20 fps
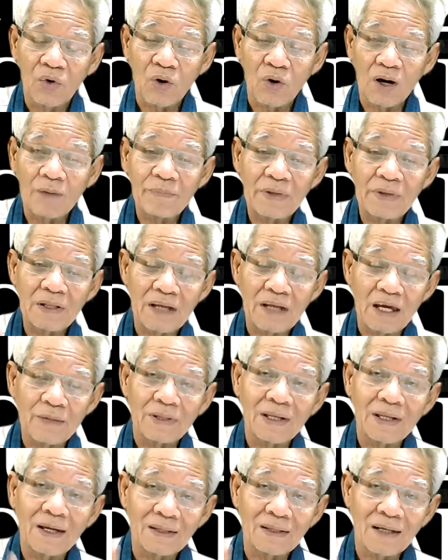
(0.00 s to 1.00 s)
ความเป็นไทยป
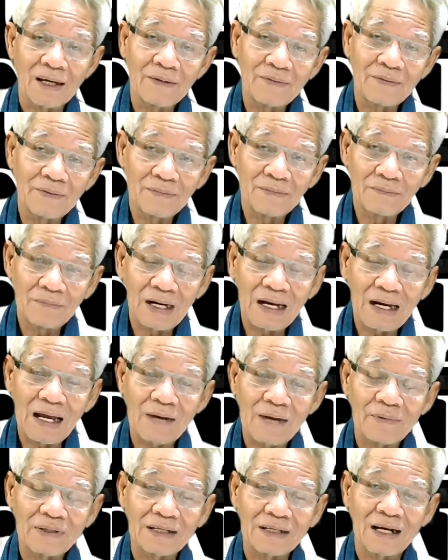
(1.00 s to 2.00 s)
ระเทศไทยมันลา
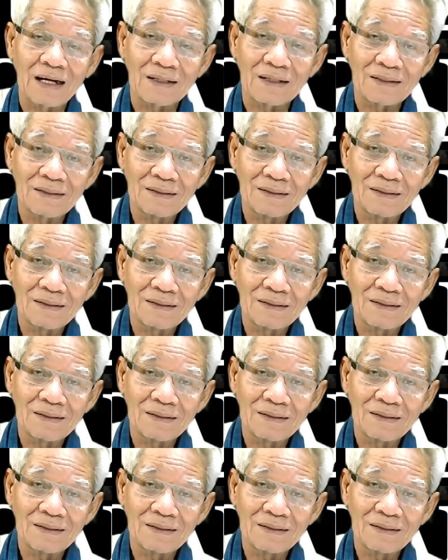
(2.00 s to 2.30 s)
กมาจาก